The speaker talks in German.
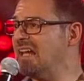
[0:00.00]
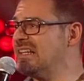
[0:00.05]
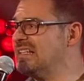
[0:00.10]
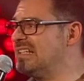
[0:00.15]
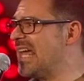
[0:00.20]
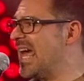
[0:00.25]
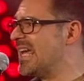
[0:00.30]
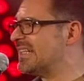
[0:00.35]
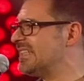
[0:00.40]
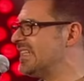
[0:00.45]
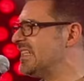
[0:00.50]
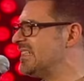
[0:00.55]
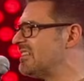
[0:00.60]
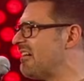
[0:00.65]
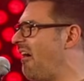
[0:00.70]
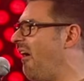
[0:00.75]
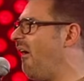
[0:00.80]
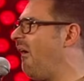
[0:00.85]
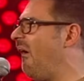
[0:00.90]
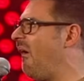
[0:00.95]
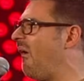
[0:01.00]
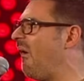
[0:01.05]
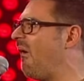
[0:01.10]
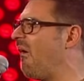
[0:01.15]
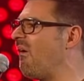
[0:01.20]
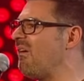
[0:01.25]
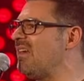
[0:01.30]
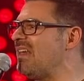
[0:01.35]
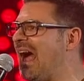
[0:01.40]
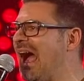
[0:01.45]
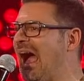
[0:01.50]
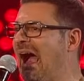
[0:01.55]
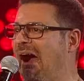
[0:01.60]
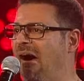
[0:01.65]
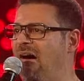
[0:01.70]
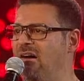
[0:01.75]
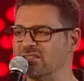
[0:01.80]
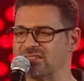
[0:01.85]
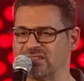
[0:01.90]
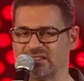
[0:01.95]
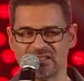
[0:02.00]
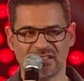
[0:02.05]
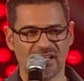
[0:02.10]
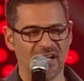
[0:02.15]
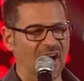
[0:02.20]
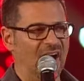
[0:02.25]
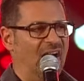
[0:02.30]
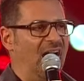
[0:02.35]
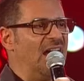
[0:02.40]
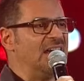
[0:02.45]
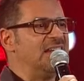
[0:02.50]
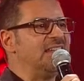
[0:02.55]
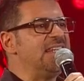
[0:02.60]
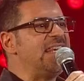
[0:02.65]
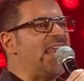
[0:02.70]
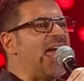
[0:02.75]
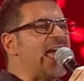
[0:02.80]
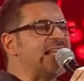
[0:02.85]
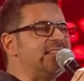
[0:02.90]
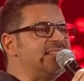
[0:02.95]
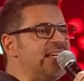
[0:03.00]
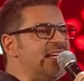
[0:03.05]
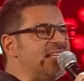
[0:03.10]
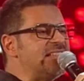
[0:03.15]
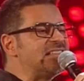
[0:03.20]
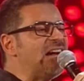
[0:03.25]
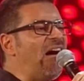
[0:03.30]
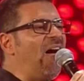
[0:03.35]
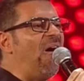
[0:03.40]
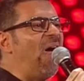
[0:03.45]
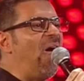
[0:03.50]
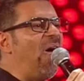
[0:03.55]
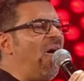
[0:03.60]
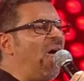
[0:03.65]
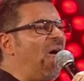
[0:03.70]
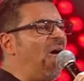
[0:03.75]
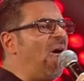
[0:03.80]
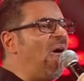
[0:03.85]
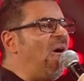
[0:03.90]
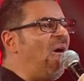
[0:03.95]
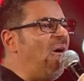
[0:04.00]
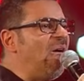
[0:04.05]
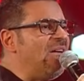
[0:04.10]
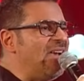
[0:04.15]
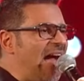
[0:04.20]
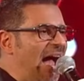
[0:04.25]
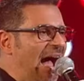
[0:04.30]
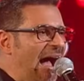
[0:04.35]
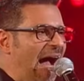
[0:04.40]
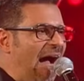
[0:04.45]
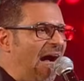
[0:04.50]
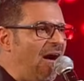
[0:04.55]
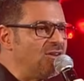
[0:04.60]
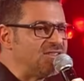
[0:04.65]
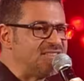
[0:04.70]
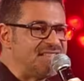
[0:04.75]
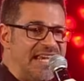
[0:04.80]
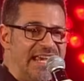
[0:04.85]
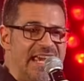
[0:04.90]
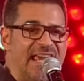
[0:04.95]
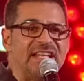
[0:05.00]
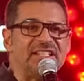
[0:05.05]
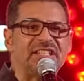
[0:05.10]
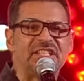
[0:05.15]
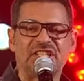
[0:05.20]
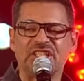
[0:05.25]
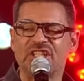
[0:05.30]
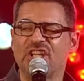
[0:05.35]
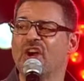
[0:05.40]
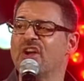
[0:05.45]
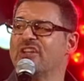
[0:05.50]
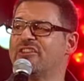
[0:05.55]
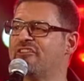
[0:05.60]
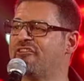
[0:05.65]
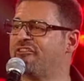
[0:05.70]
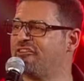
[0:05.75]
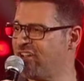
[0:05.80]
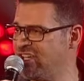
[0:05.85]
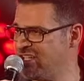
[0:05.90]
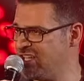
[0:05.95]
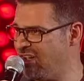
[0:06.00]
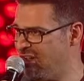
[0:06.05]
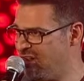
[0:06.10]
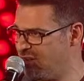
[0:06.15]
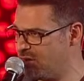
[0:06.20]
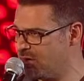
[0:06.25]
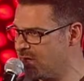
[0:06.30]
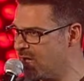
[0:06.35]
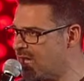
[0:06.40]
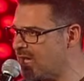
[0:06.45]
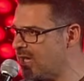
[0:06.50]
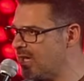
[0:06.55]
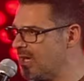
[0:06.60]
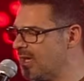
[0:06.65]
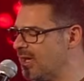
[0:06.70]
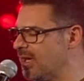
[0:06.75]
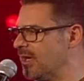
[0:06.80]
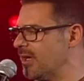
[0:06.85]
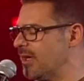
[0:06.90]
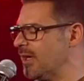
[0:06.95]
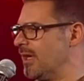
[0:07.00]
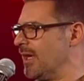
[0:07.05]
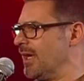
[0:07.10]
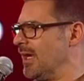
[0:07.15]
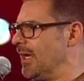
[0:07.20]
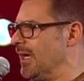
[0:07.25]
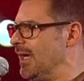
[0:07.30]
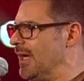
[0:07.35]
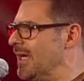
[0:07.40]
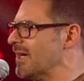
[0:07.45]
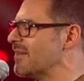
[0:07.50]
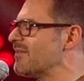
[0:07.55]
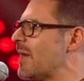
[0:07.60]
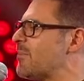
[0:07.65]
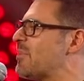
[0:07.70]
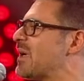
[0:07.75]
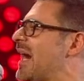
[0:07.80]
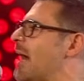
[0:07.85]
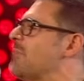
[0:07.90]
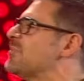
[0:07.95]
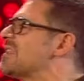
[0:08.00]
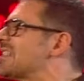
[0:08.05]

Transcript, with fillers: let it all out. Let it all out. It's good for you. Irgendwann bekam